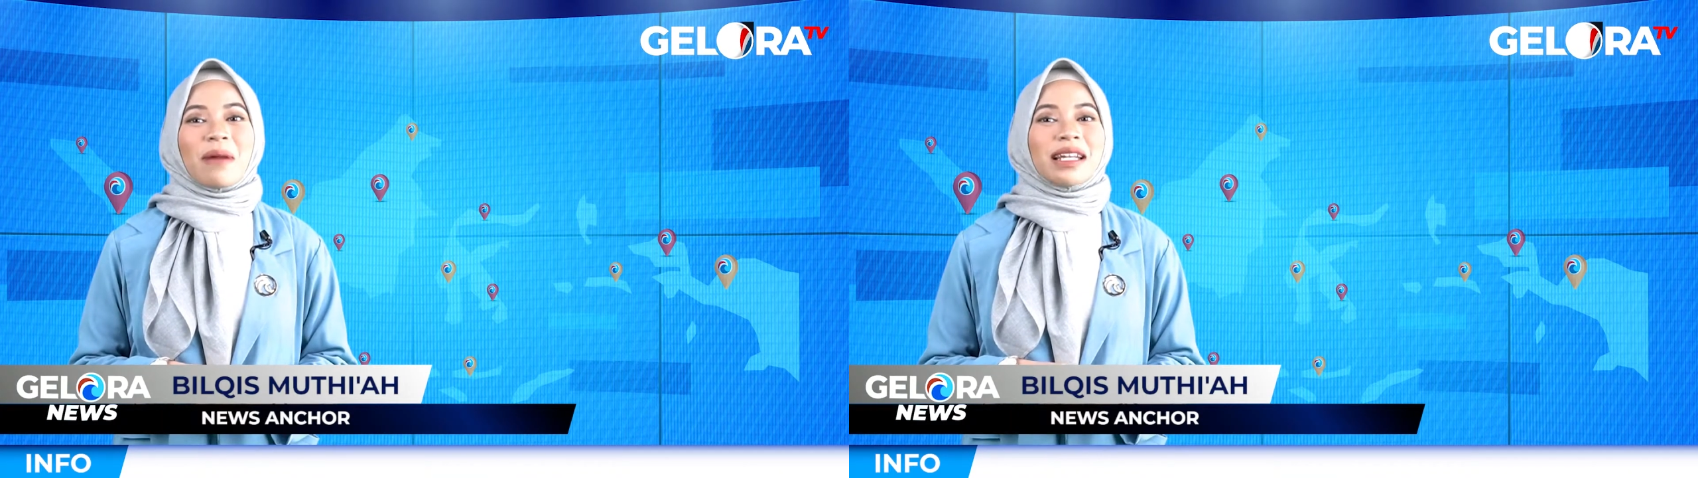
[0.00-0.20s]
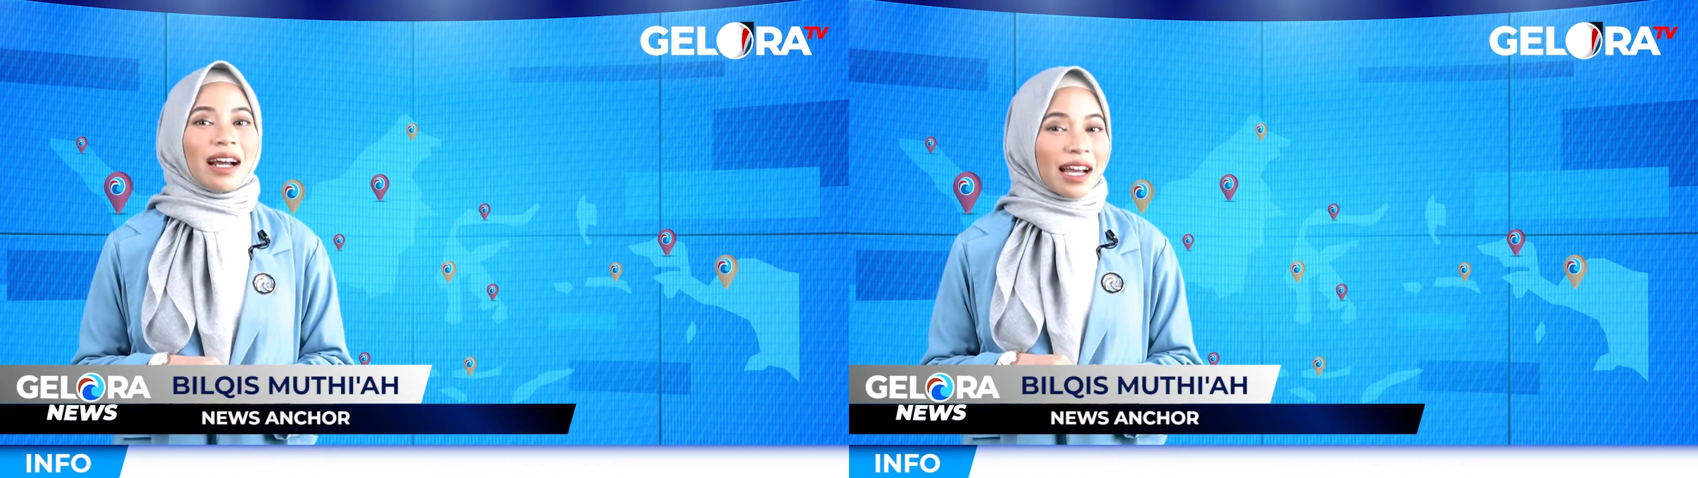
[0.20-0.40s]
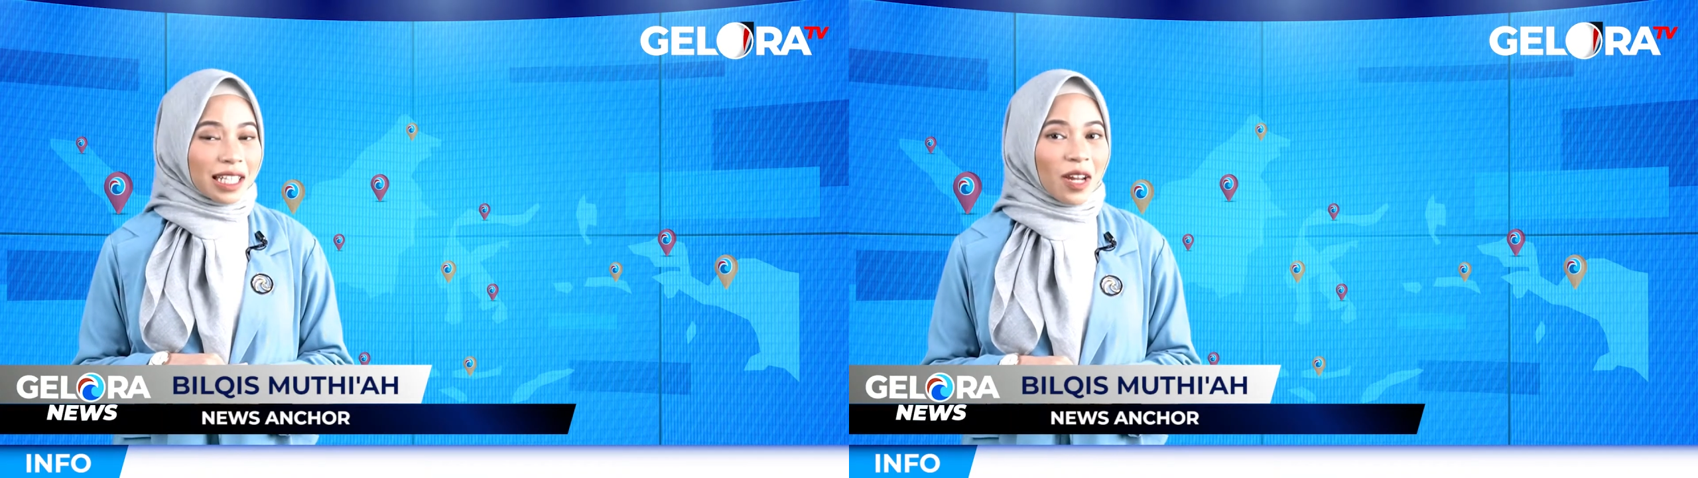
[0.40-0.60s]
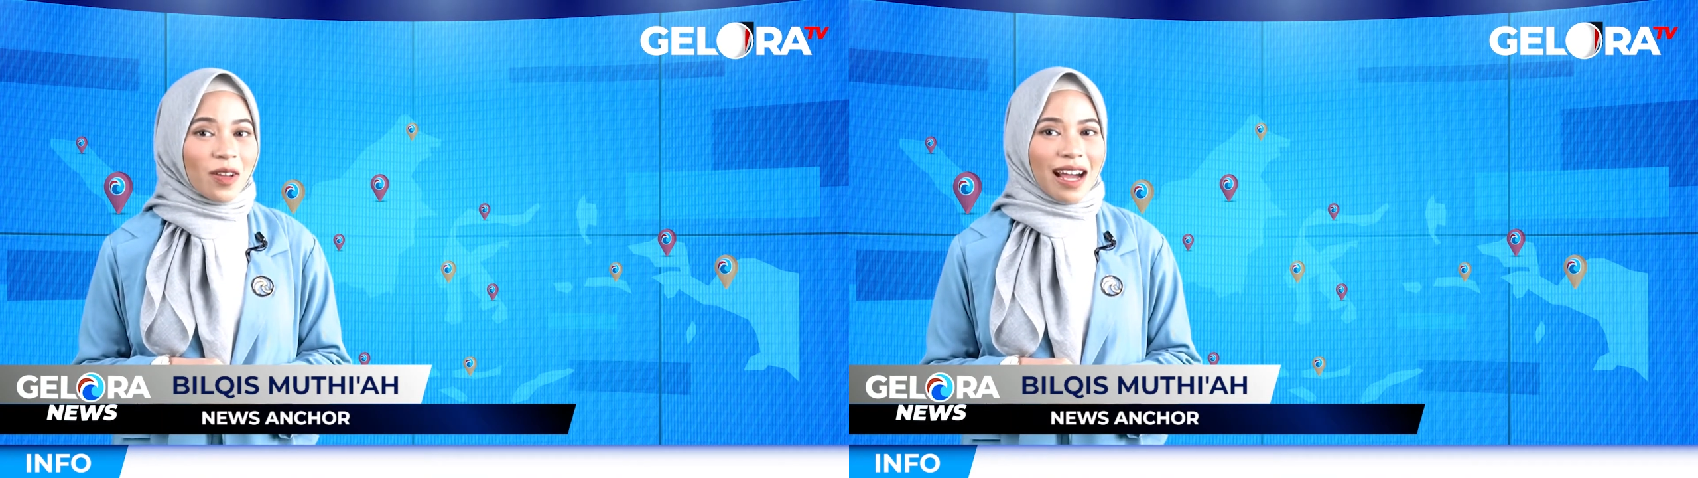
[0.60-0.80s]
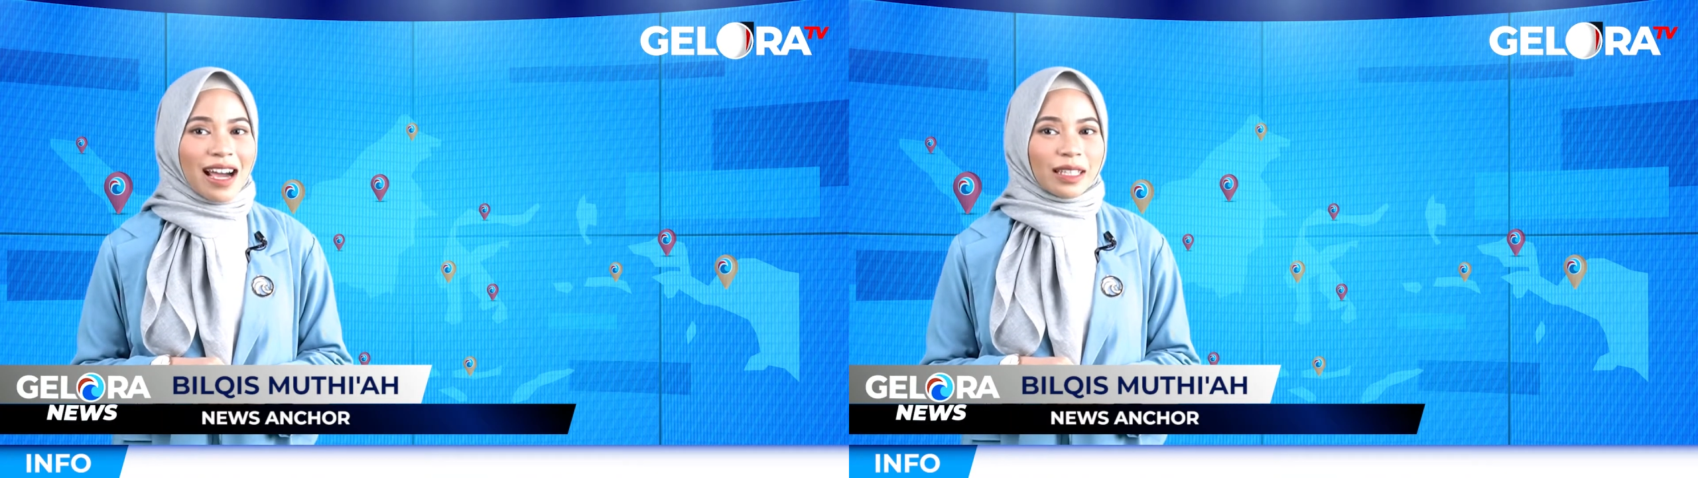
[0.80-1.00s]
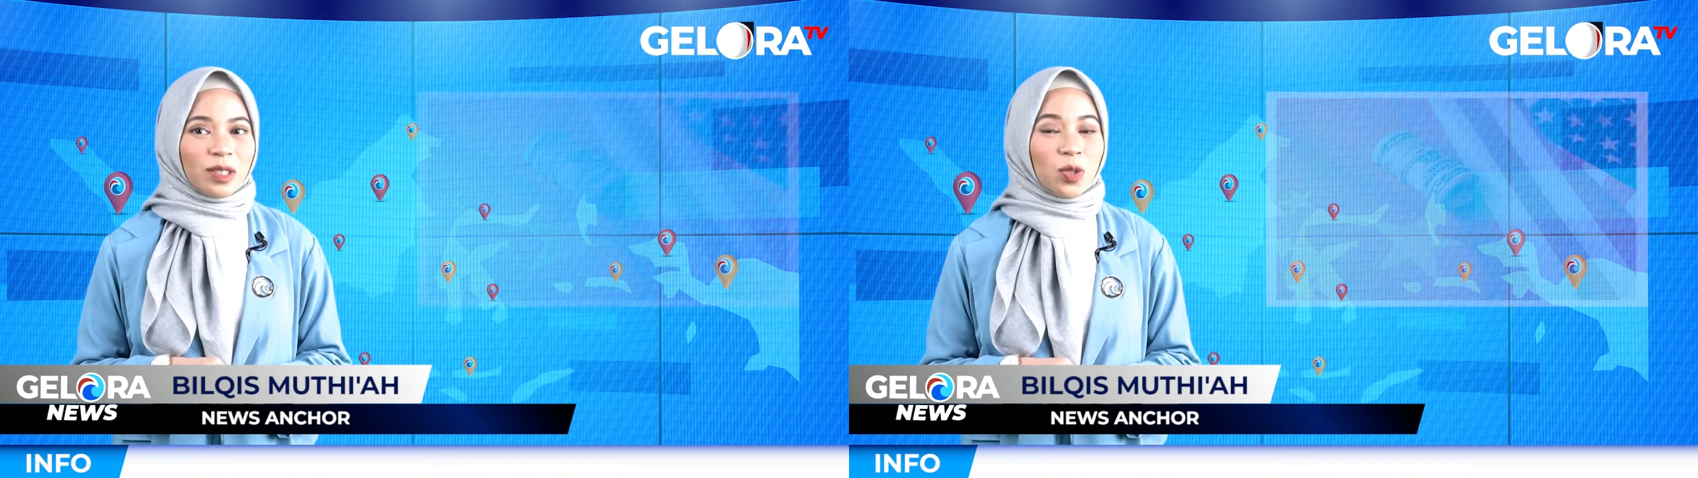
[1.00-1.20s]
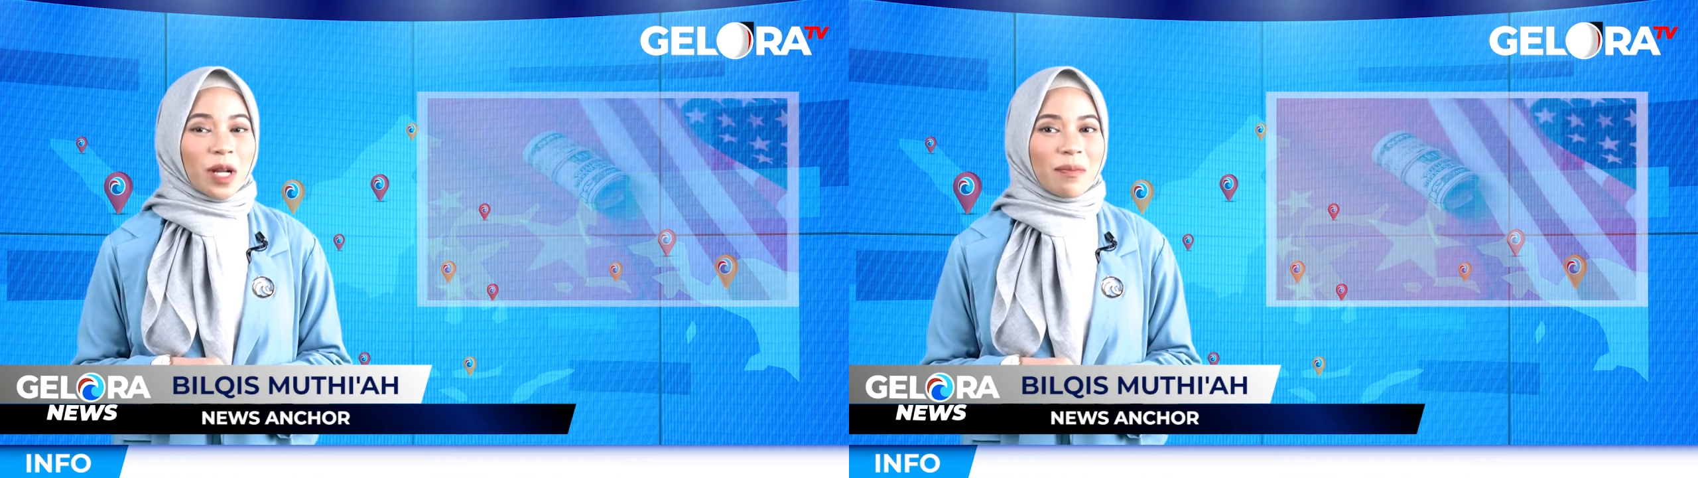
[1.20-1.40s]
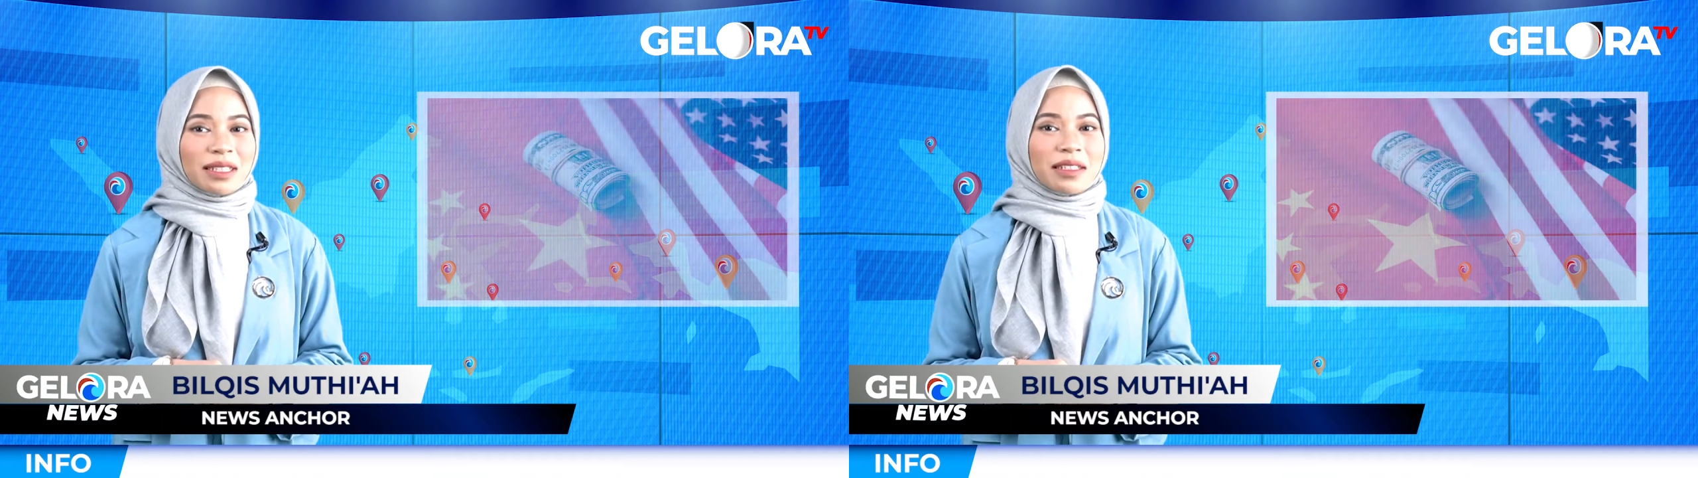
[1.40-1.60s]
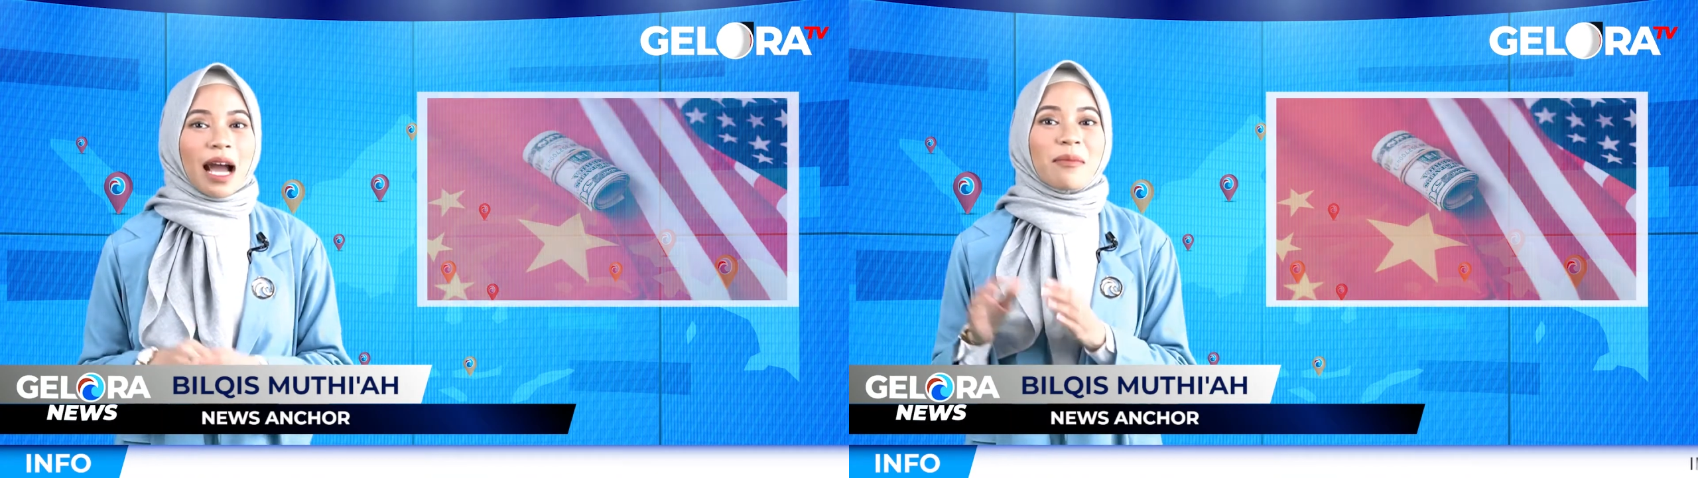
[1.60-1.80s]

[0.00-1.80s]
pandangan Gelora atas supremasi